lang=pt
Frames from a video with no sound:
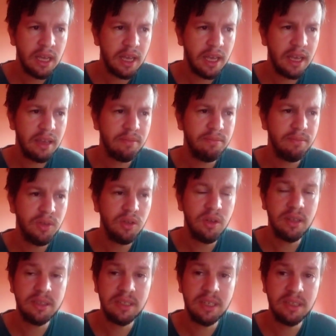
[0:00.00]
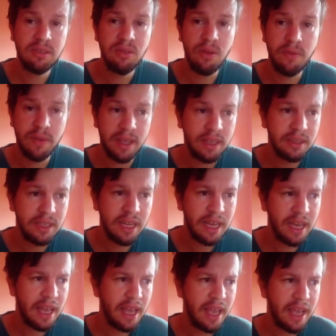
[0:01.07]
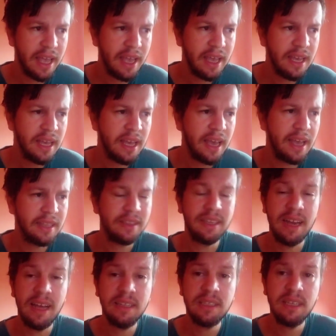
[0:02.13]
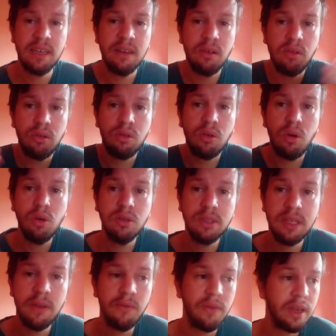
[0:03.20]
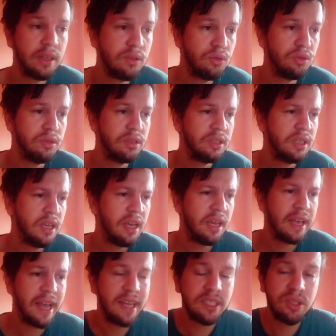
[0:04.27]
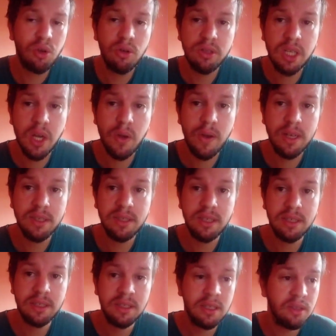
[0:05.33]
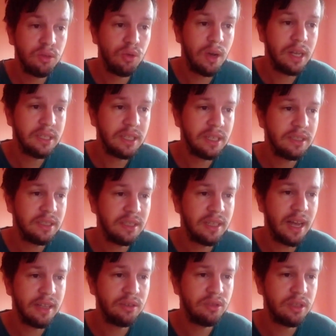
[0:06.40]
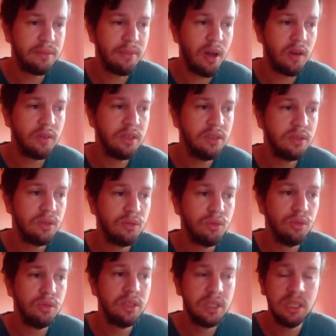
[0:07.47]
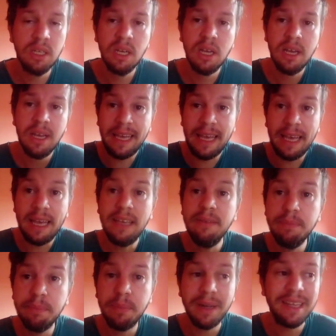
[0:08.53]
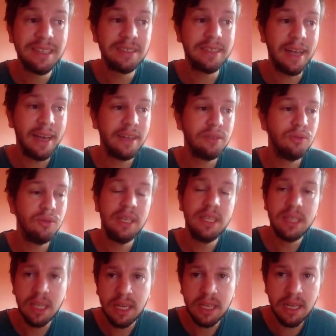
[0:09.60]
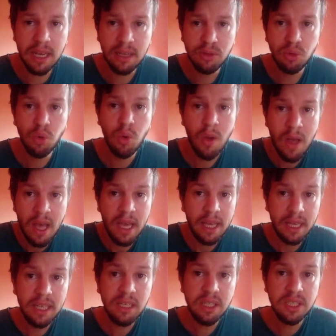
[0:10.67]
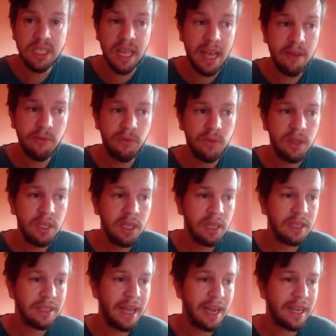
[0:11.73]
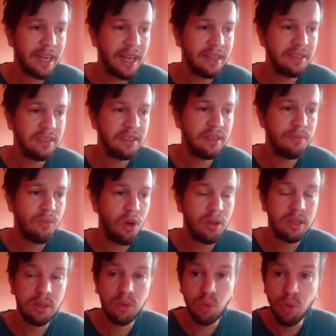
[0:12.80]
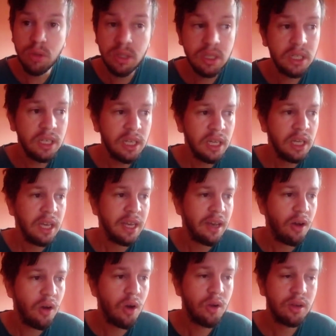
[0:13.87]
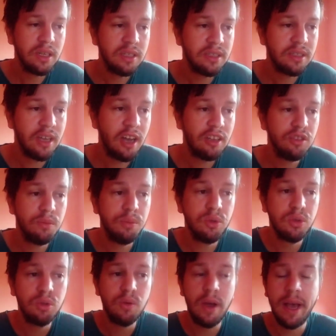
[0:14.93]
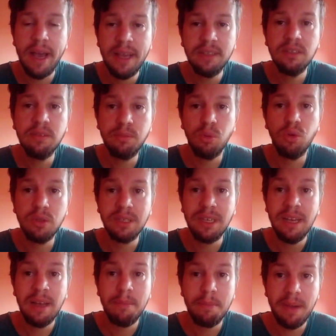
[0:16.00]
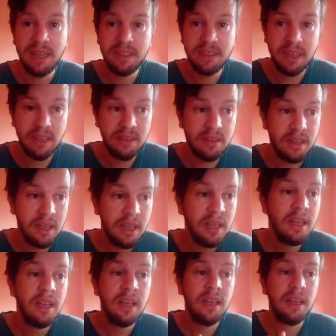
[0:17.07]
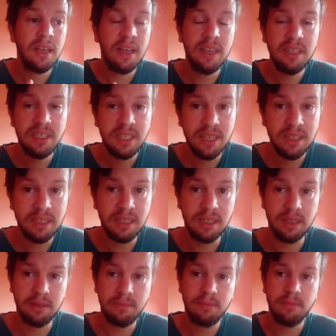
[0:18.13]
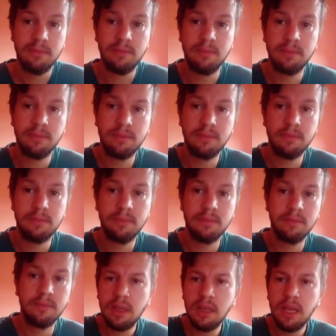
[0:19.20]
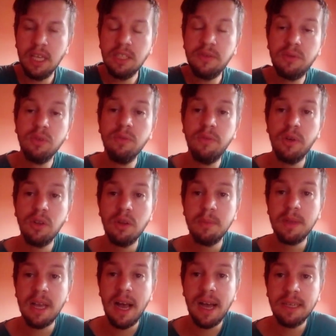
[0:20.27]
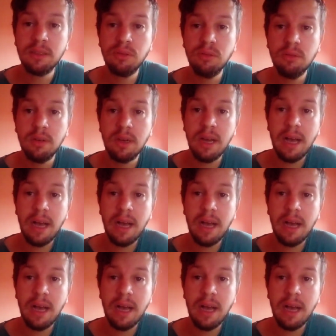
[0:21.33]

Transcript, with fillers: e 1990 e retrata os eventos é as consequências do assassinato de Maurizio Gucci, empresário italiano e chefe da casa de moda Gucci, orquestrado por sua ex-esposa Patrizia Reggiani. Esse filme foi nomeado